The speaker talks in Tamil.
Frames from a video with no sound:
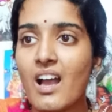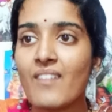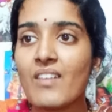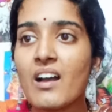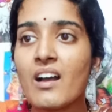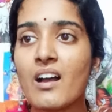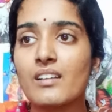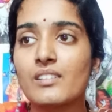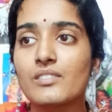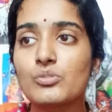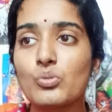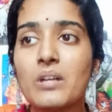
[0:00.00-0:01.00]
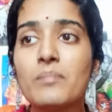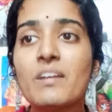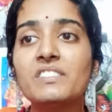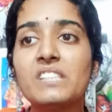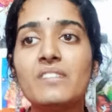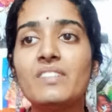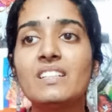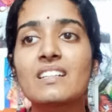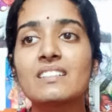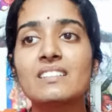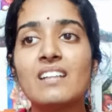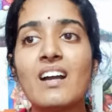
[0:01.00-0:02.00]
அவ சுகமாக
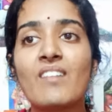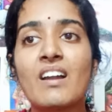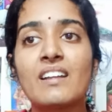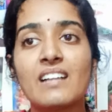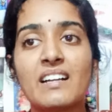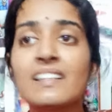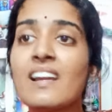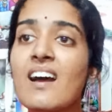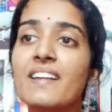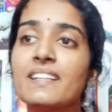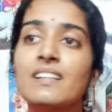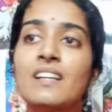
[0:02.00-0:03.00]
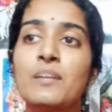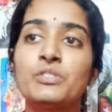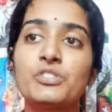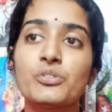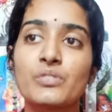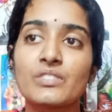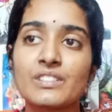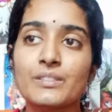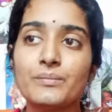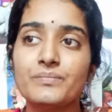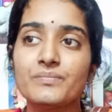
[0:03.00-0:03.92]
ஜீவிக்கிறதுக்கு அவளுக்கு அக்ரஹாரங்கள் அமைச்சு கொடுத்து